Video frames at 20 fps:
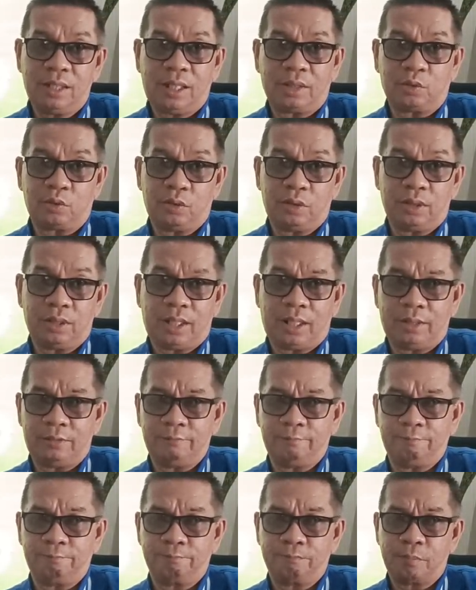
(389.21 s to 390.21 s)
atau
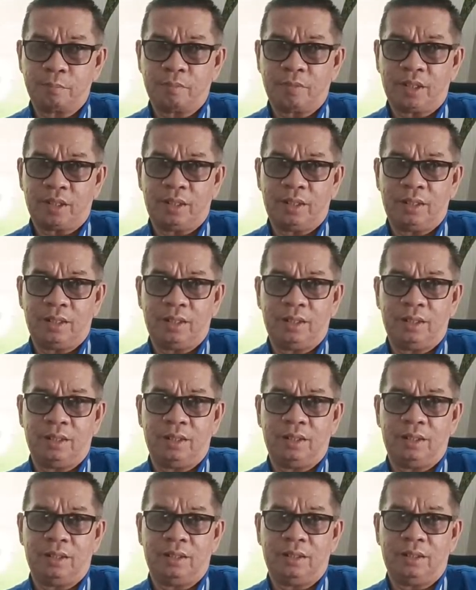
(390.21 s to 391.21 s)
dengan
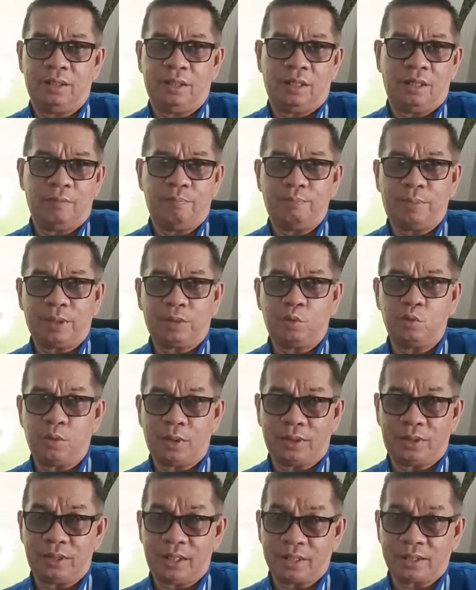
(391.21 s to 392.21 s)
eh,
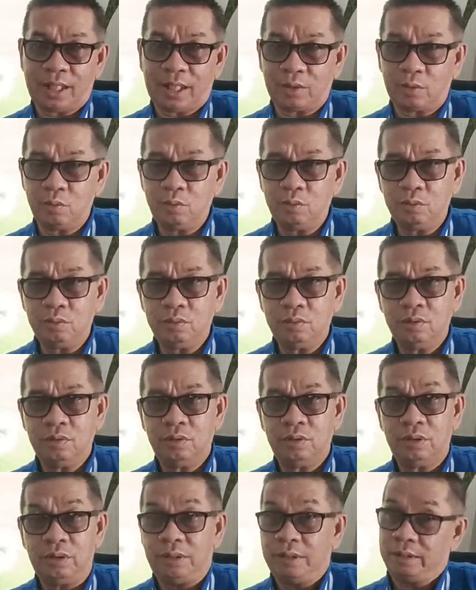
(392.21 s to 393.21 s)

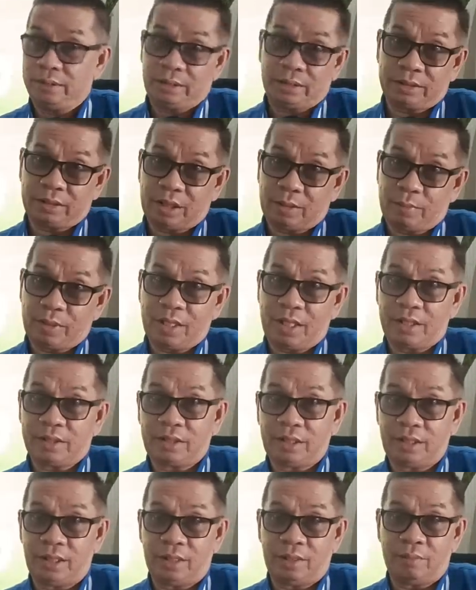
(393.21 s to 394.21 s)
4-2-3-1 terserah bagi
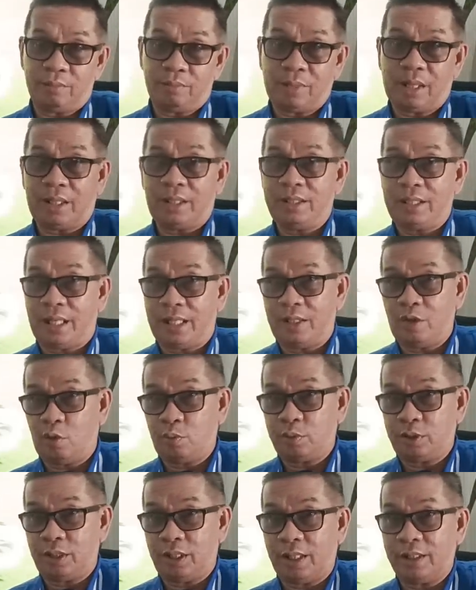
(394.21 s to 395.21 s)
STY. Bahkan ada
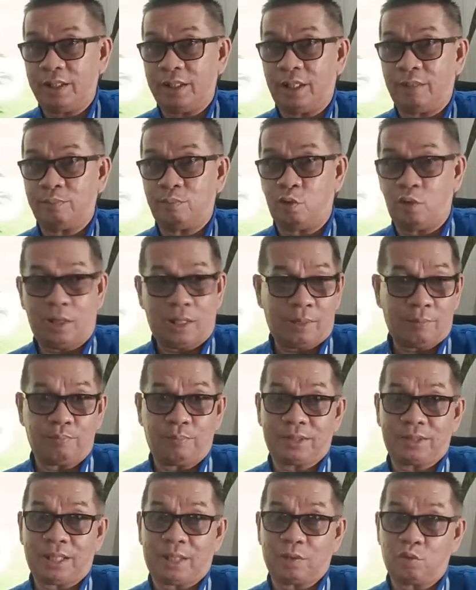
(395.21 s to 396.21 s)
opsi lain dengan pola
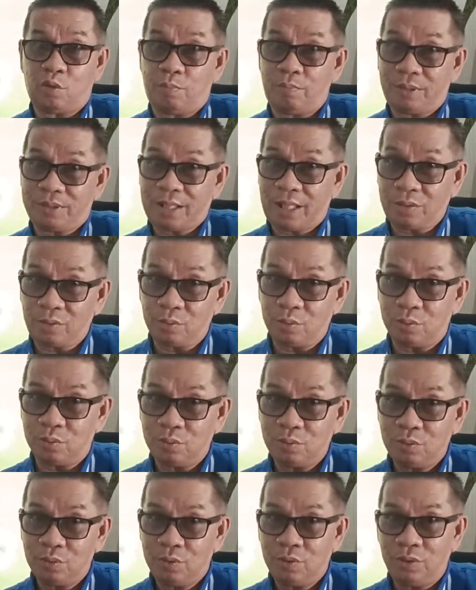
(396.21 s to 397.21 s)

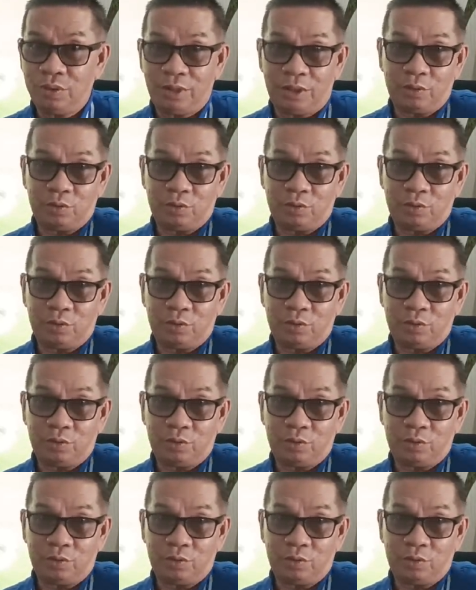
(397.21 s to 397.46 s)
4-1-4-1.